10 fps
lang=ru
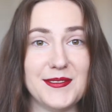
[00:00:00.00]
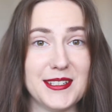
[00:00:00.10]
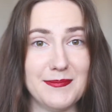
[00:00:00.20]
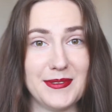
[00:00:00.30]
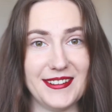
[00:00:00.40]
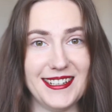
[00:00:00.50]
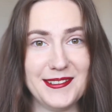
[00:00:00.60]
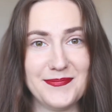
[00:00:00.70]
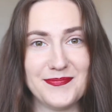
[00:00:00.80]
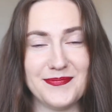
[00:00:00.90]
Всем привет!
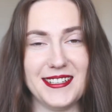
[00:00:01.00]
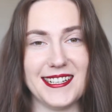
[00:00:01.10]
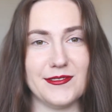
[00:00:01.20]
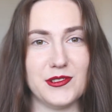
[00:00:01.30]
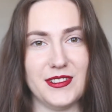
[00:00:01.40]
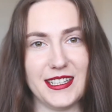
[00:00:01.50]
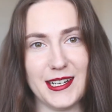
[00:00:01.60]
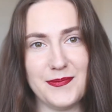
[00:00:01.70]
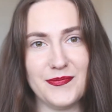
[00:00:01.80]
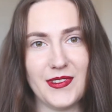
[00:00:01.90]
Меня зовут
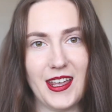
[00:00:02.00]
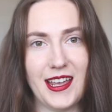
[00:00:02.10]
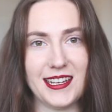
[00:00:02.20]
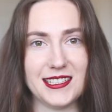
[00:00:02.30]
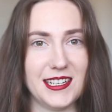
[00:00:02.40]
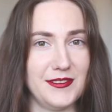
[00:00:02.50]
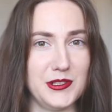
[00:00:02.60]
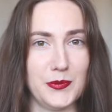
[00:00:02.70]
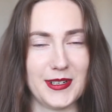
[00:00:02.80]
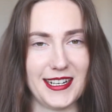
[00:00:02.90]
Вика. Я
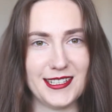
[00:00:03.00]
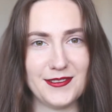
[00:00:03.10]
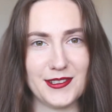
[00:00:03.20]
видеооператор,